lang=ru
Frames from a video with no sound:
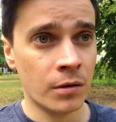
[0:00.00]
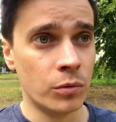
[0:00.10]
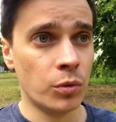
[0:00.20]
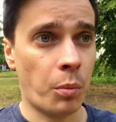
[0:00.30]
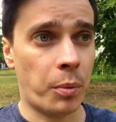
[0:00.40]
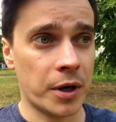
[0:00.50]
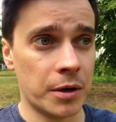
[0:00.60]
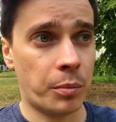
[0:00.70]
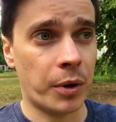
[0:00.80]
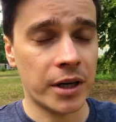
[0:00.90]
Ну, пон
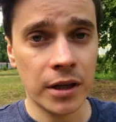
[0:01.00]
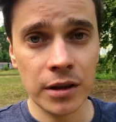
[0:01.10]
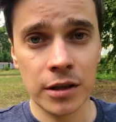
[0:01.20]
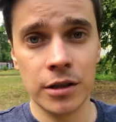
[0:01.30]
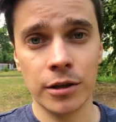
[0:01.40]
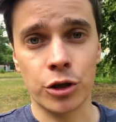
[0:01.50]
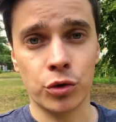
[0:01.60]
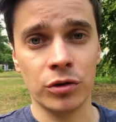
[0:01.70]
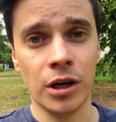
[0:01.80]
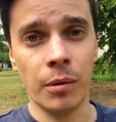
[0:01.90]
понятное дело,
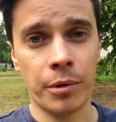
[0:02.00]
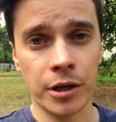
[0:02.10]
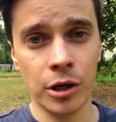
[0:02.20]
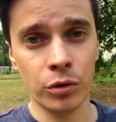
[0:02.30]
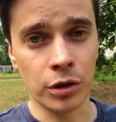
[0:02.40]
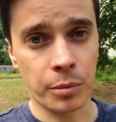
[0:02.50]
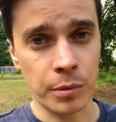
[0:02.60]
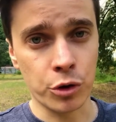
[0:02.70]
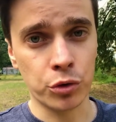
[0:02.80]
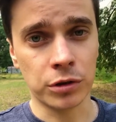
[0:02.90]
что на определенный
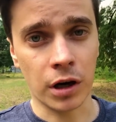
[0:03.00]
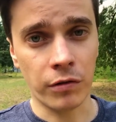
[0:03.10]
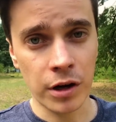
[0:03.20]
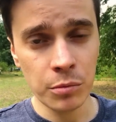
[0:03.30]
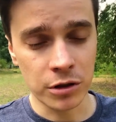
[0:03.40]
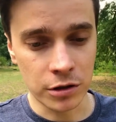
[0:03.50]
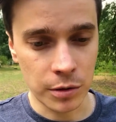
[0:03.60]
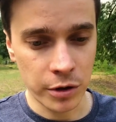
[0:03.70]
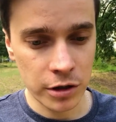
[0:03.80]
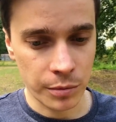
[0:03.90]
промежуток времени
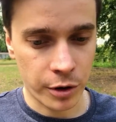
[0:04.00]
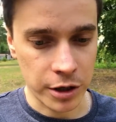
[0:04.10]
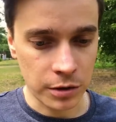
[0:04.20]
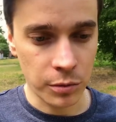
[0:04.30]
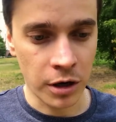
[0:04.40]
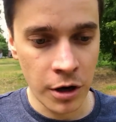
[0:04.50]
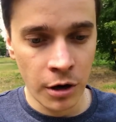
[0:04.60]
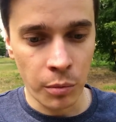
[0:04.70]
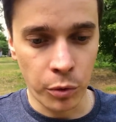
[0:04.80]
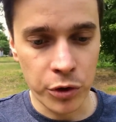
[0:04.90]
тебе необходимо
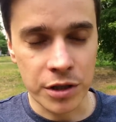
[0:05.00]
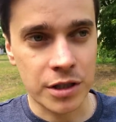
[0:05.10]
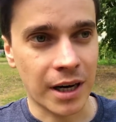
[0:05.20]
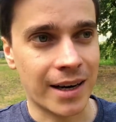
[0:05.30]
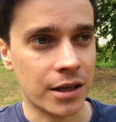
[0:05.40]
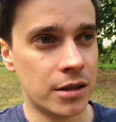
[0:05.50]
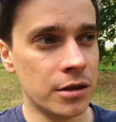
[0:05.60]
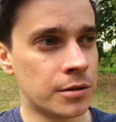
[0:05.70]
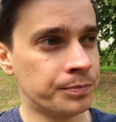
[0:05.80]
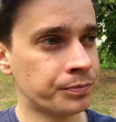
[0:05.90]
будет
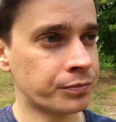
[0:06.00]
сократить